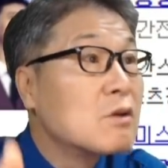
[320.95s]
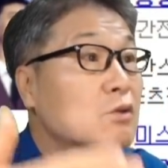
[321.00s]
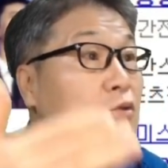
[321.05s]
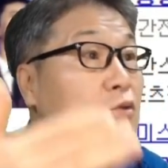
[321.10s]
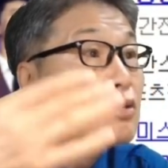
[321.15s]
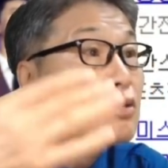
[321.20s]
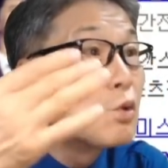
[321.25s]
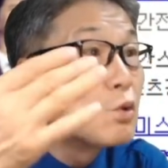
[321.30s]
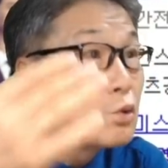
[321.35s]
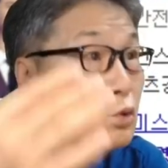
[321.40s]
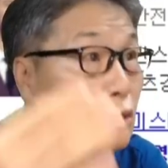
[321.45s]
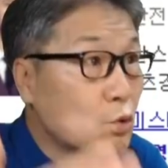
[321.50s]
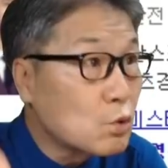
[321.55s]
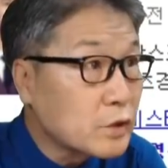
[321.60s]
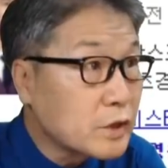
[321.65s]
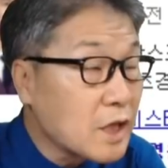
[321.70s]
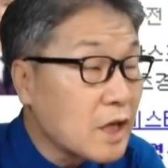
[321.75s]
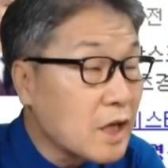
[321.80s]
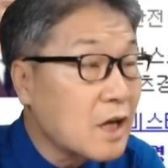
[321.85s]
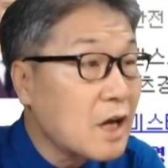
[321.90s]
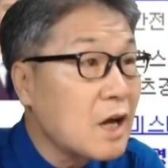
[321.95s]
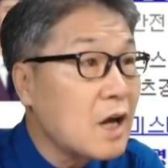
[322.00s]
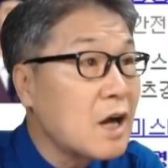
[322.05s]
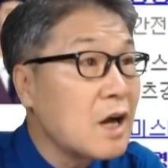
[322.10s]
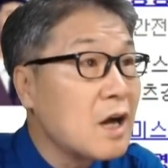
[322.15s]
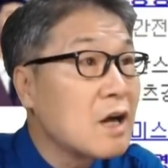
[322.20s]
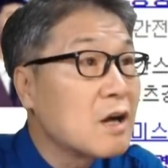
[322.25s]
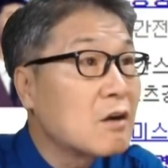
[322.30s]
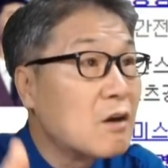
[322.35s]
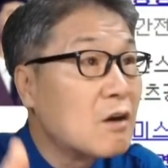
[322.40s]

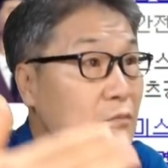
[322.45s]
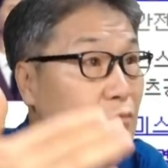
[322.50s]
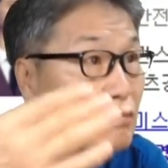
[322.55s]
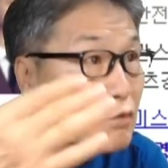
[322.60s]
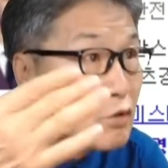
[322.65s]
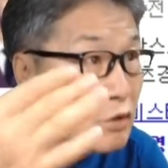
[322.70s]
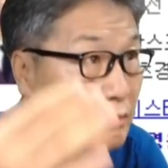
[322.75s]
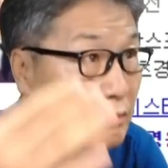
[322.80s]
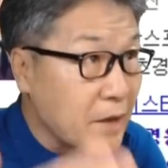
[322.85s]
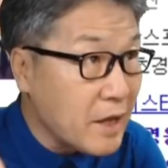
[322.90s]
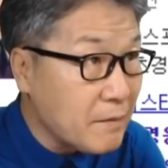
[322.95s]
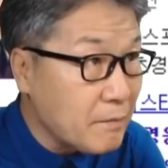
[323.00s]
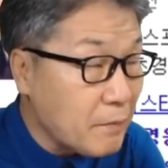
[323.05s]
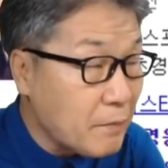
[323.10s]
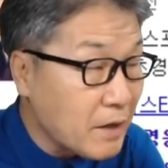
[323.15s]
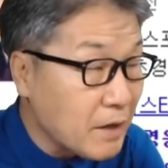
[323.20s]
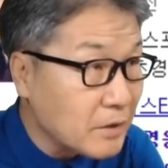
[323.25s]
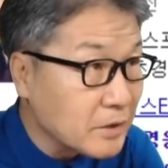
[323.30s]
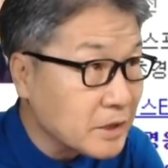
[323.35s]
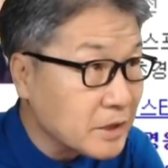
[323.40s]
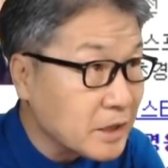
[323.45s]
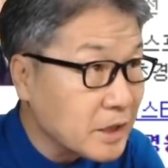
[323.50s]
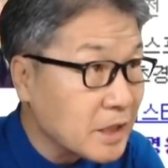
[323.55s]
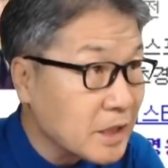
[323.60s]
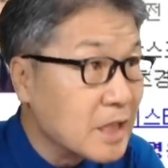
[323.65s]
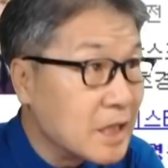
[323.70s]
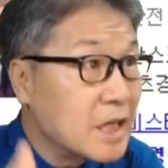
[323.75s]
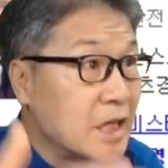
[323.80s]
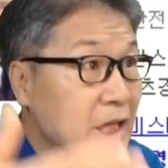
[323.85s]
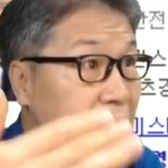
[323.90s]
소속사가 건물을 매입한 거지
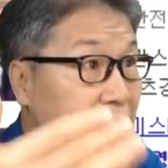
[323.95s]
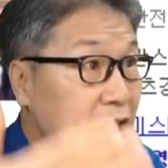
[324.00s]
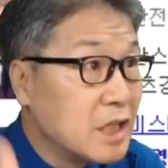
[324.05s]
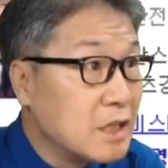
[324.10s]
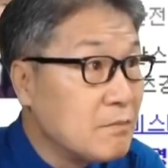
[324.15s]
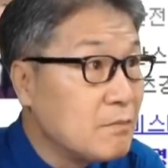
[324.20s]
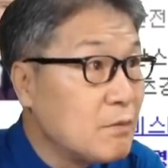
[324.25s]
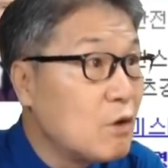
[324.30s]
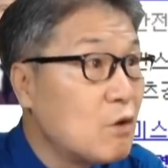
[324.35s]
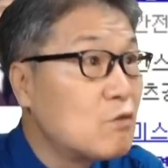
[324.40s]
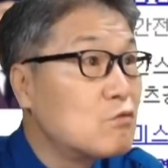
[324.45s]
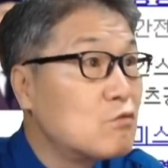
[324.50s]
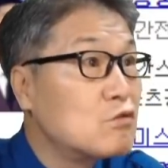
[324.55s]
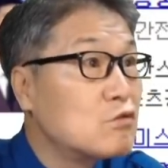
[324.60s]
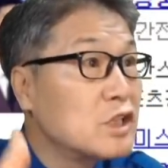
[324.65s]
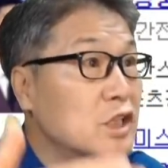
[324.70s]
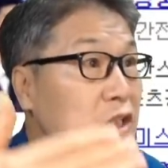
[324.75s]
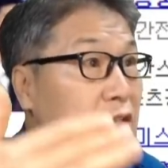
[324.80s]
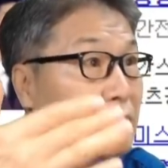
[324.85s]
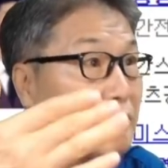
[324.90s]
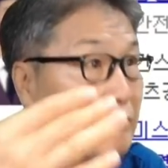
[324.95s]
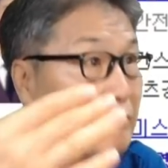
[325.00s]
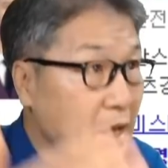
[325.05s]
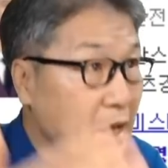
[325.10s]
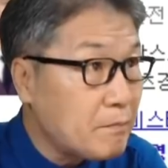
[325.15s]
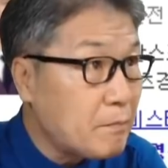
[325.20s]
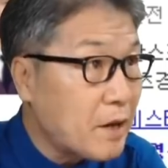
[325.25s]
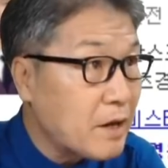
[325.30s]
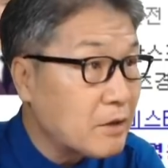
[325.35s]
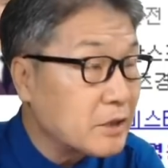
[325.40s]
임영웅이
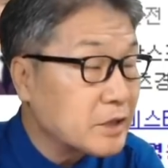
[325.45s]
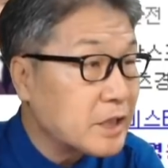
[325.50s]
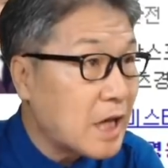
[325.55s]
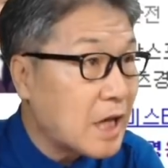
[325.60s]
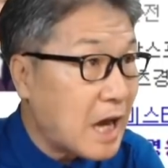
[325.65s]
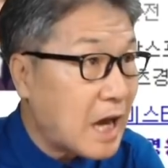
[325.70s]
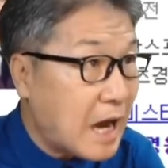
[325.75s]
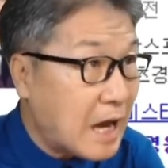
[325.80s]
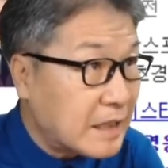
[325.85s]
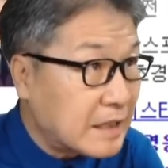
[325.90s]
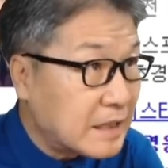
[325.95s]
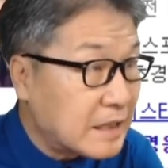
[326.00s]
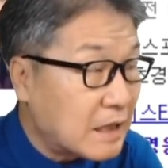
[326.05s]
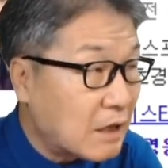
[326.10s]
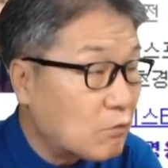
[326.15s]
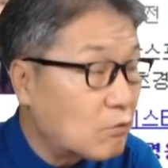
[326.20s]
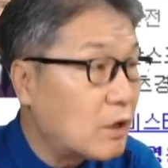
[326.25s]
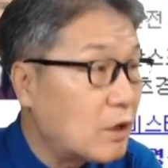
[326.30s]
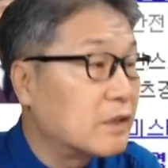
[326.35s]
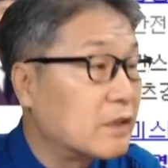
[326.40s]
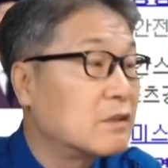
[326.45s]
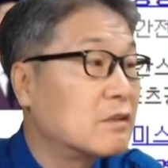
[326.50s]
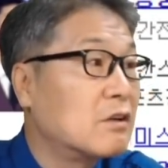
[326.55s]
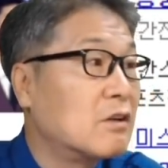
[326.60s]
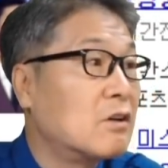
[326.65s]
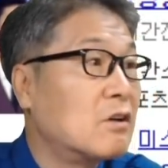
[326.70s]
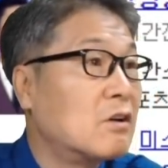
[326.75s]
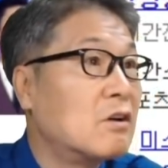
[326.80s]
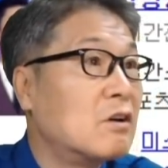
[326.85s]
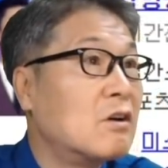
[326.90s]
매입한 것이 아니라고 하는
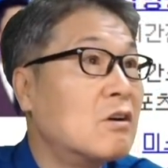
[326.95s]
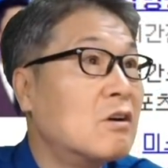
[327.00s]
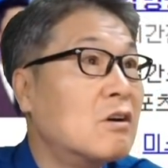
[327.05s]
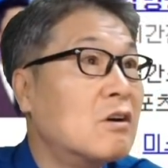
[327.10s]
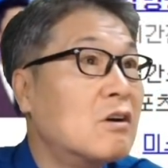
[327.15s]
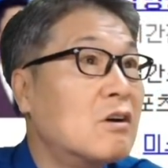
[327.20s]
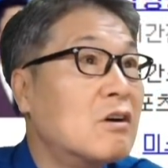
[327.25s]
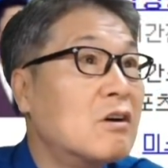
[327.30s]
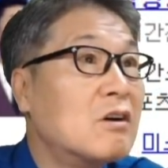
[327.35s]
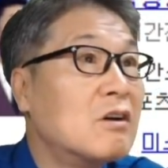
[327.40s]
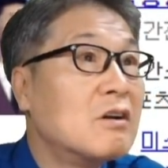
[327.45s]
거.